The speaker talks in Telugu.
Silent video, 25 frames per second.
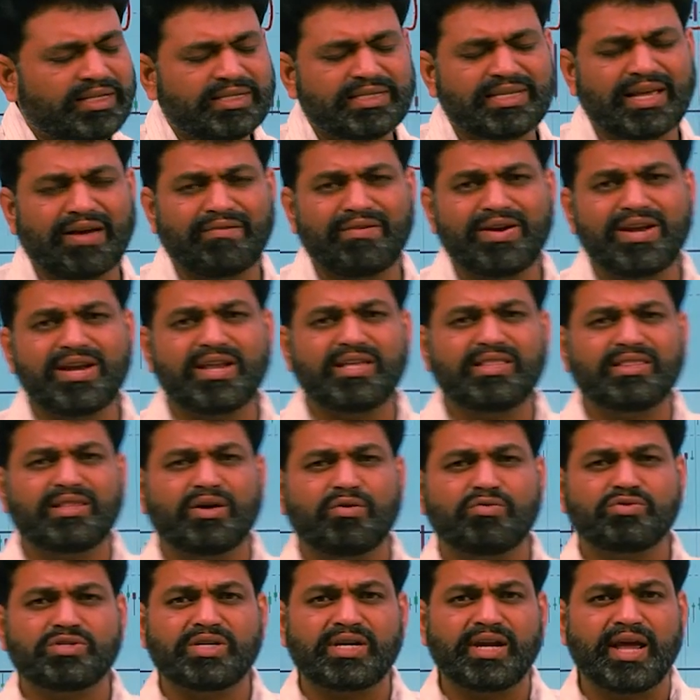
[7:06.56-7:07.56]
ఈస్ సెవెంటీన్
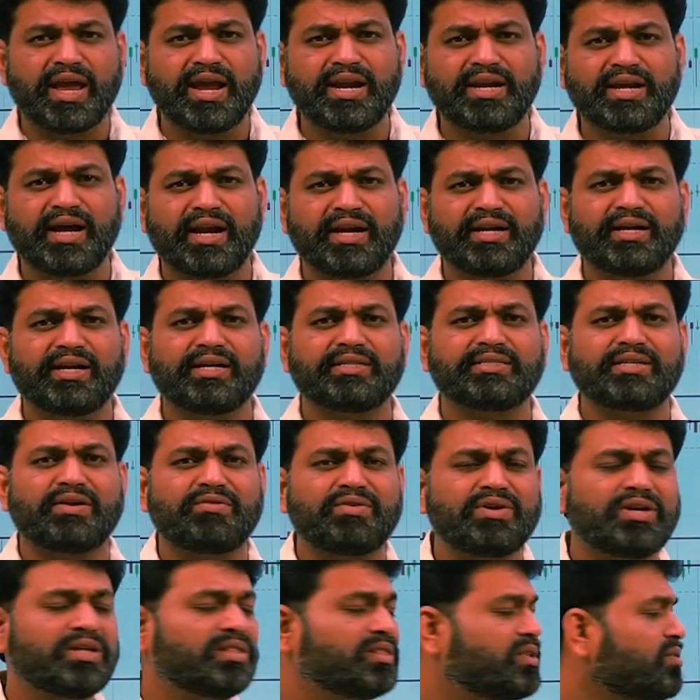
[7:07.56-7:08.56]
థౌసండ్ ఎయిట్ హండ్రెడ్
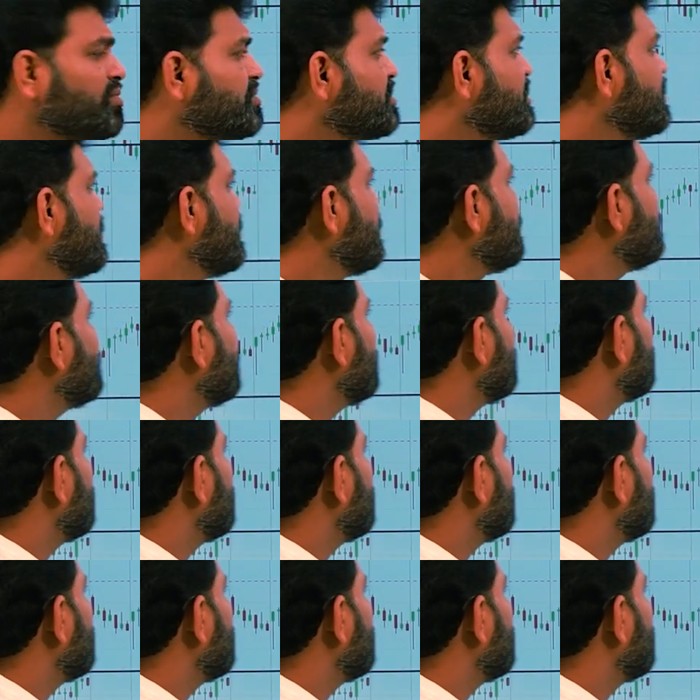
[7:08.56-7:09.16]
సెవెంటీన్ థౌసండ్ ఎయిట్